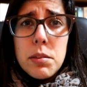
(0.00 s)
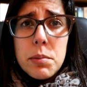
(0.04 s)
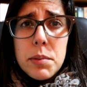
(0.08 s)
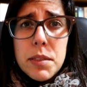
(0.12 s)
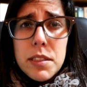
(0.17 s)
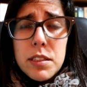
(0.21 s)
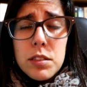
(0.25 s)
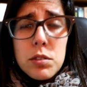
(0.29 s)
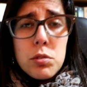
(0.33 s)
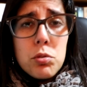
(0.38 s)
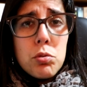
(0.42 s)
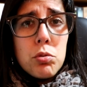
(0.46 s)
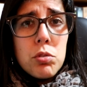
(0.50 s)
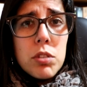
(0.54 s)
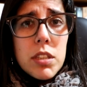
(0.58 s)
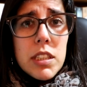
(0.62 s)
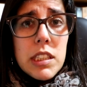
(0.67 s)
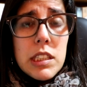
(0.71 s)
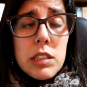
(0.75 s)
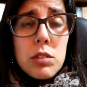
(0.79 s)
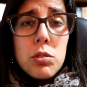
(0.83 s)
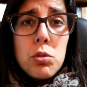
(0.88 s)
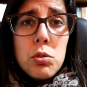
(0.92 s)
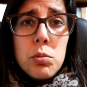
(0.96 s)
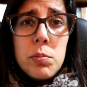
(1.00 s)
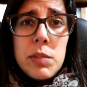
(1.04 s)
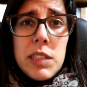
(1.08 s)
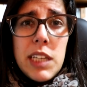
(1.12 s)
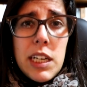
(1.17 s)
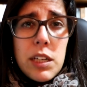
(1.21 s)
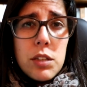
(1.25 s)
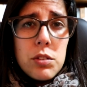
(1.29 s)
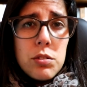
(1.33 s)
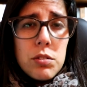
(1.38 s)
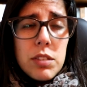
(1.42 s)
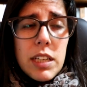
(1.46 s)
Leveza do Ser, do
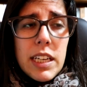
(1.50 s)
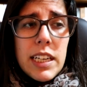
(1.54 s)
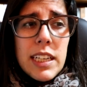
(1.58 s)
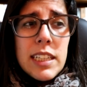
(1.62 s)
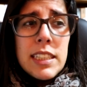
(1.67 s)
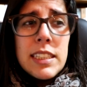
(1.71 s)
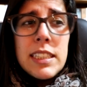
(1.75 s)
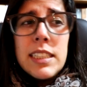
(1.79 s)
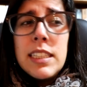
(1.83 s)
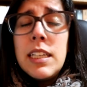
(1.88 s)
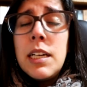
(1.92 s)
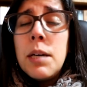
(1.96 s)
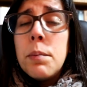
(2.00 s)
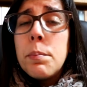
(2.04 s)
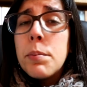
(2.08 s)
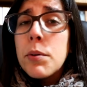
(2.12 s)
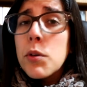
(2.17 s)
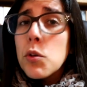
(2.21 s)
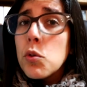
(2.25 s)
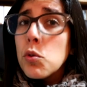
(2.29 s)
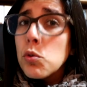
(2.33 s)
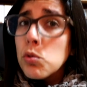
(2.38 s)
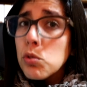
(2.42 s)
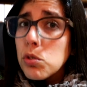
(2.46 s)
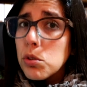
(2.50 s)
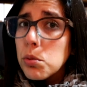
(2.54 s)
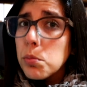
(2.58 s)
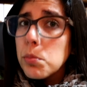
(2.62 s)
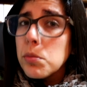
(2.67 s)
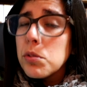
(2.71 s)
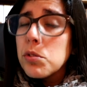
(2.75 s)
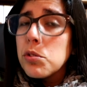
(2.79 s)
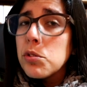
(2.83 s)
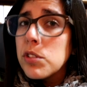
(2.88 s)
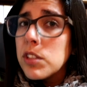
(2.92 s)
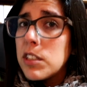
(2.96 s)
Milá Condera
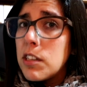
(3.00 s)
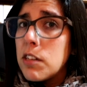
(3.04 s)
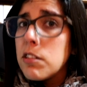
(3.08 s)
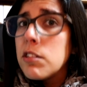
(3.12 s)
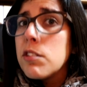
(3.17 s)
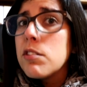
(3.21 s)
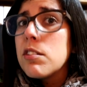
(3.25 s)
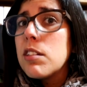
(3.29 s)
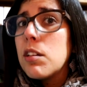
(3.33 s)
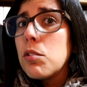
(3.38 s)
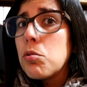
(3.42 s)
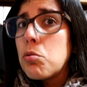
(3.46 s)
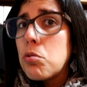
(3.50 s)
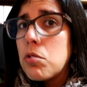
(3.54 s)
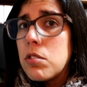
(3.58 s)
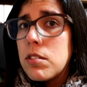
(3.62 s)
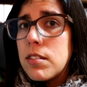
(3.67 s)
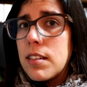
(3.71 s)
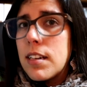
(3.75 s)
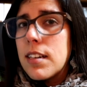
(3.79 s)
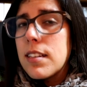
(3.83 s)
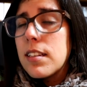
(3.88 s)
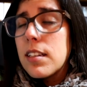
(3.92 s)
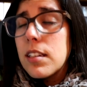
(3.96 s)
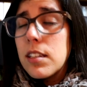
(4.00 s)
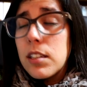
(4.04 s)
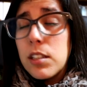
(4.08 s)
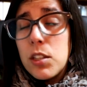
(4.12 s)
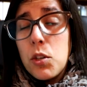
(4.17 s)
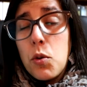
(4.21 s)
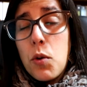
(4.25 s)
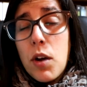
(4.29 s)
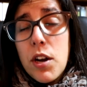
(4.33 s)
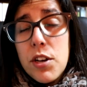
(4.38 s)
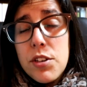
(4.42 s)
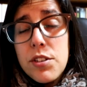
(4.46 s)
Pergunto-me se o teria lido na altura certa,
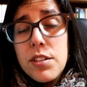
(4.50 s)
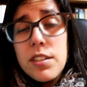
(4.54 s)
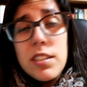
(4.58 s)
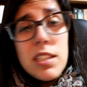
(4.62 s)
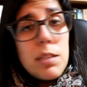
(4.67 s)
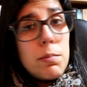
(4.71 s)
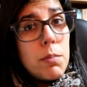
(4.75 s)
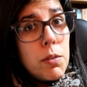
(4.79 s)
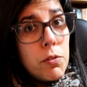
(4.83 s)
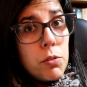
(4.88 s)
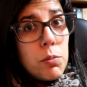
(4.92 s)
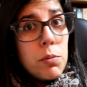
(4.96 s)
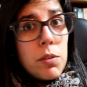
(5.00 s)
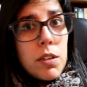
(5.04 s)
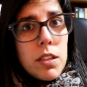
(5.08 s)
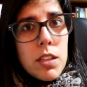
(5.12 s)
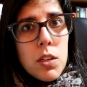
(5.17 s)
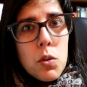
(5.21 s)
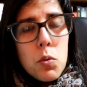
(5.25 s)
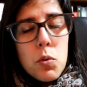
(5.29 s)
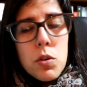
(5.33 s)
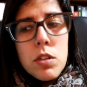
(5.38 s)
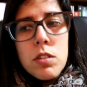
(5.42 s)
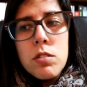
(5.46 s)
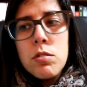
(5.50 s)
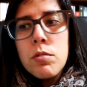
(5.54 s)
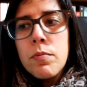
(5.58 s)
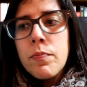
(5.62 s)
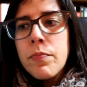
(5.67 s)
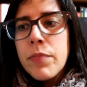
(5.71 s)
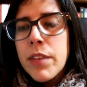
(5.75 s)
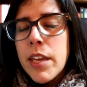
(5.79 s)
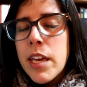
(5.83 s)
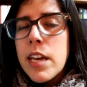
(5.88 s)
que eu acho que também foi um bocadinho isso.